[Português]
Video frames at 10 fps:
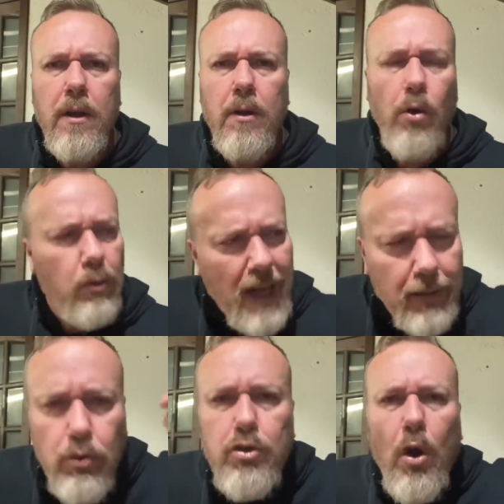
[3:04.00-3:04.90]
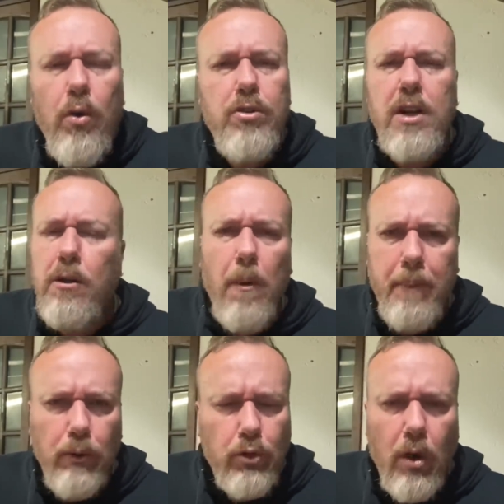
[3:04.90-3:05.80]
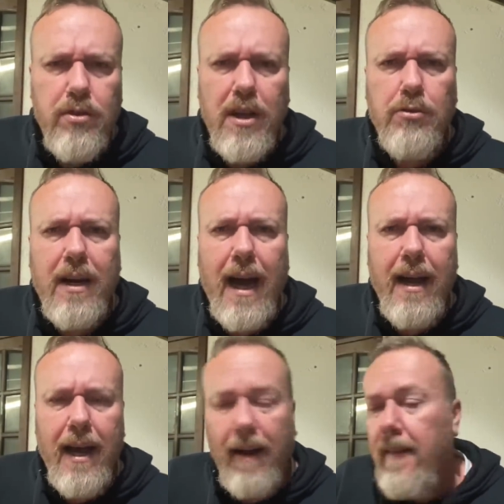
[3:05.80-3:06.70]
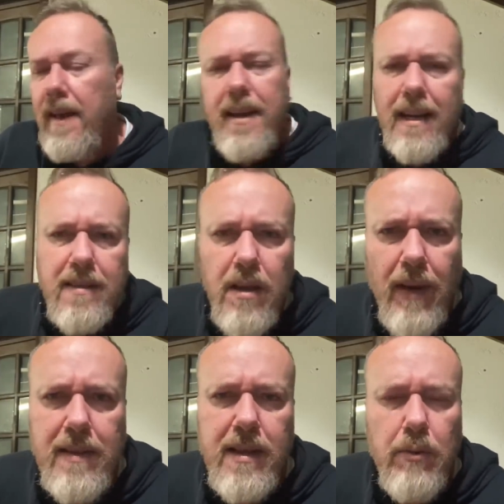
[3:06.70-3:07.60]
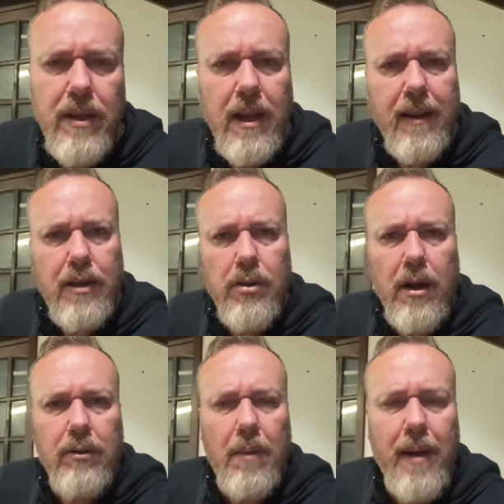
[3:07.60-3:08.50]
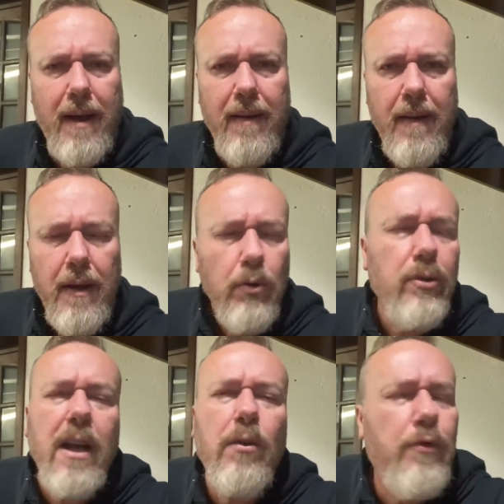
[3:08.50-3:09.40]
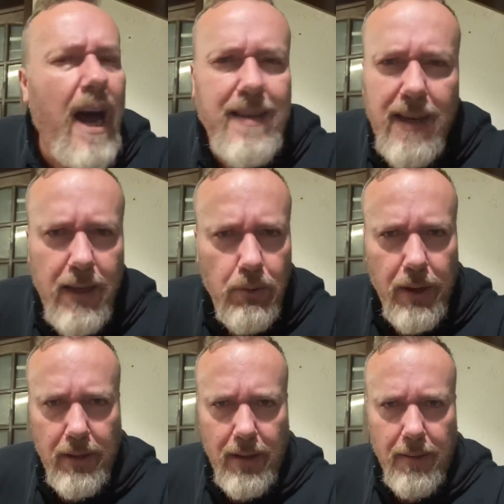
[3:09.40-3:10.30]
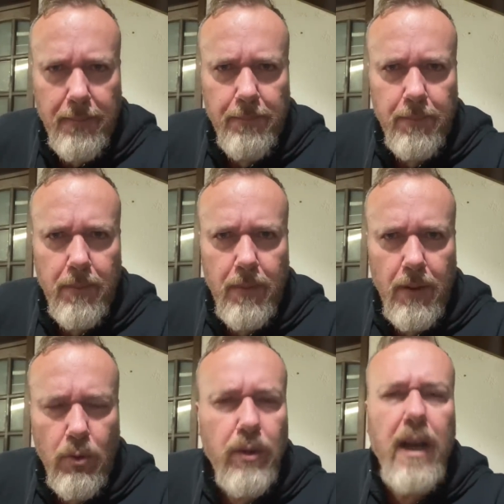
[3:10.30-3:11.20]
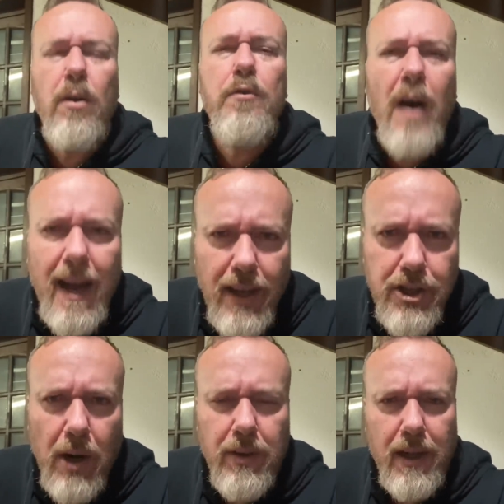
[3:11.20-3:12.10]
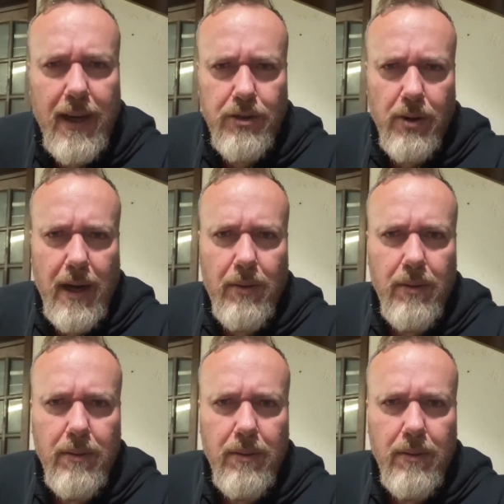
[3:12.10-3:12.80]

Contratos longos ele cumpriu todos na sua carreira. E assim vai ser com o Internacional também. Cudê não vai sair do Inter. Cudê não vai deixar o Internacional.